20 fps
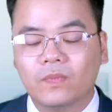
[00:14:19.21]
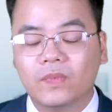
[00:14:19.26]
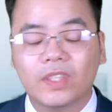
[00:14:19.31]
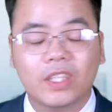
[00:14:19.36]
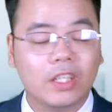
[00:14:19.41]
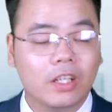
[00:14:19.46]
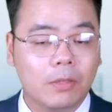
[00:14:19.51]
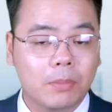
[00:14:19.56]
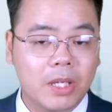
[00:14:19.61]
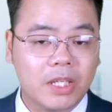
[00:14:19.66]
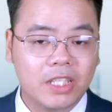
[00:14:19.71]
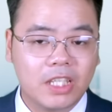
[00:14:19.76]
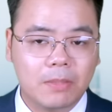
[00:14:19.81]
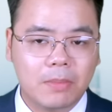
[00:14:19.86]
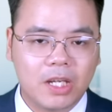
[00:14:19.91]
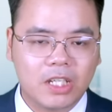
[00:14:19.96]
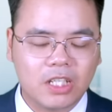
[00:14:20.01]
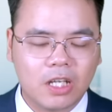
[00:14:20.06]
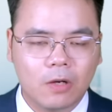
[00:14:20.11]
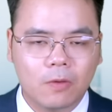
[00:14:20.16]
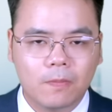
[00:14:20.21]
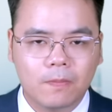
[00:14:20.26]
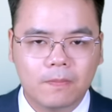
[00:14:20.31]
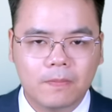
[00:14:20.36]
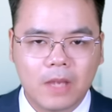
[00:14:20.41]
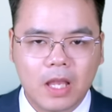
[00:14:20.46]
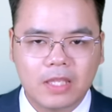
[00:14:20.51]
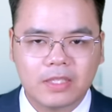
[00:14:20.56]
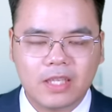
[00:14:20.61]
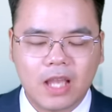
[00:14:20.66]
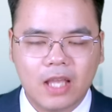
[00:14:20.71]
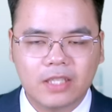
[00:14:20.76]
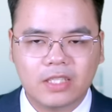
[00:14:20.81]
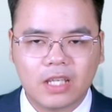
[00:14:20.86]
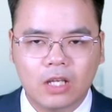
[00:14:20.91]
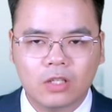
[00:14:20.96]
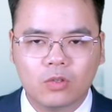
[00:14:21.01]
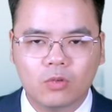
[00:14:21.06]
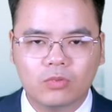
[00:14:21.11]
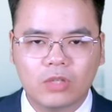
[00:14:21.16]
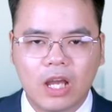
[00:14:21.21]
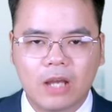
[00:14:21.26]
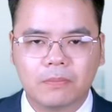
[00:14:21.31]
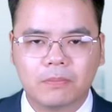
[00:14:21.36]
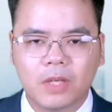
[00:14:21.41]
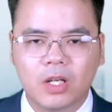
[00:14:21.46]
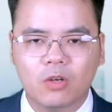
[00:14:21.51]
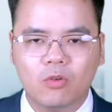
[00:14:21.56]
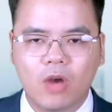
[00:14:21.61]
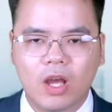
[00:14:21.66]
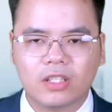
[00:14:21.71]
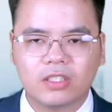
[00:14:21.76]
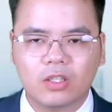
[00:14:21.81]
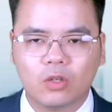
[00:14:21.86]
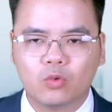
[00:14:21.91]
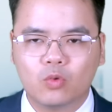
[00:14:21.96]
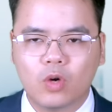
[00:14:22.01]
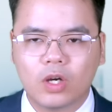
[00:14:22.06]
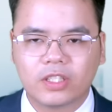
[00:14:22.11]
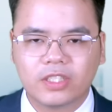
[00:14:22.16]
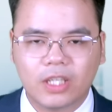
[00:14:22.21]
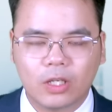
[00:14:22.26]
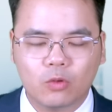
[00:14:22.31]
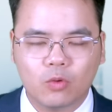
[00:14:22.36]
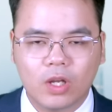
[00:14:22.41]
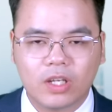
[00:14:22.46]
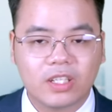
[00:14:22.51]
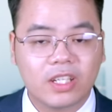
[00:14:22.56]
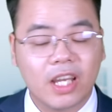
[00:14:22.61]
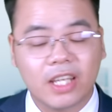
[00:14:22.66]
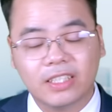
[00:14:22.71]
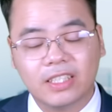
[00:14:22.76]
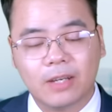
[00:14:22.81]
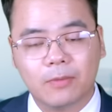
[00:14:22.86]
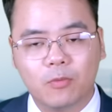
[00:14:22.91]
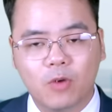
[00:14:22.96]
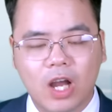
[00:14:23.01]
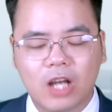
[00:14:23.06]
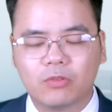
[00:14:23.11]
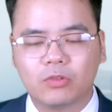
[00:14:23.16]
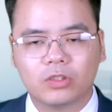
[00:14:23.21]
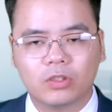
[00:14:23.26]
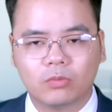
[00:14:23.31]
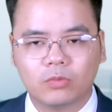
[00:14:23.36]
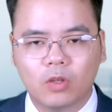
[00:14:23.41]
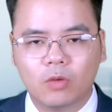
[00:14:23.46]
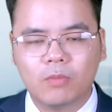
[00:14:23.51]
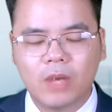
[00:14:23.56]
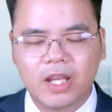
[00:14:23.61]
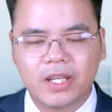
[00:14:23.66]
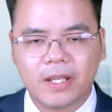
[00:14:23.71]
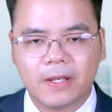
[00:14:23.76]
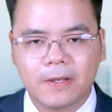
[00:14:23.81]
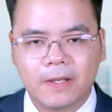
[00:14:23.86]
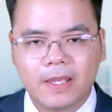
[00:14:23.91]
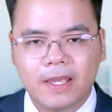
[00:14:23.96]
thì ở bên kia bán cầu, Nhà Trắng cũng đang bấn loạn sau cuộc tranh luận đầy thảm họa của Tổng thống Biden.